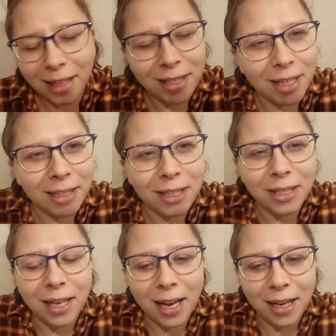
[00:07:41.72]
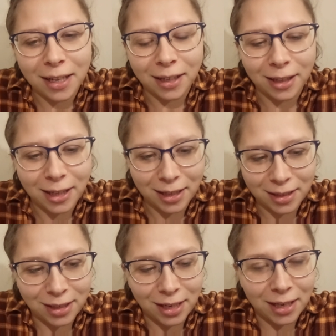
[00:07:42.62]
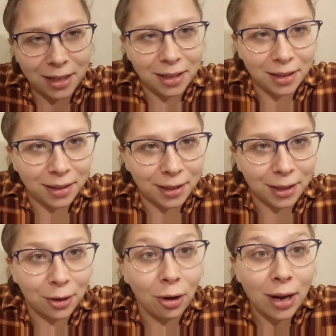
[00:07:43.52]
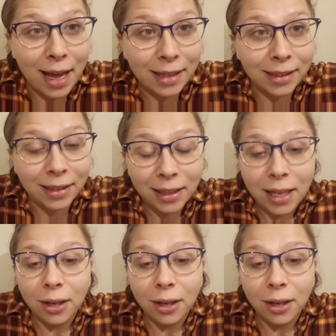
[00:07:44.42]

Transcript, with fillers: Także dzisiaj jest dzień kolejny,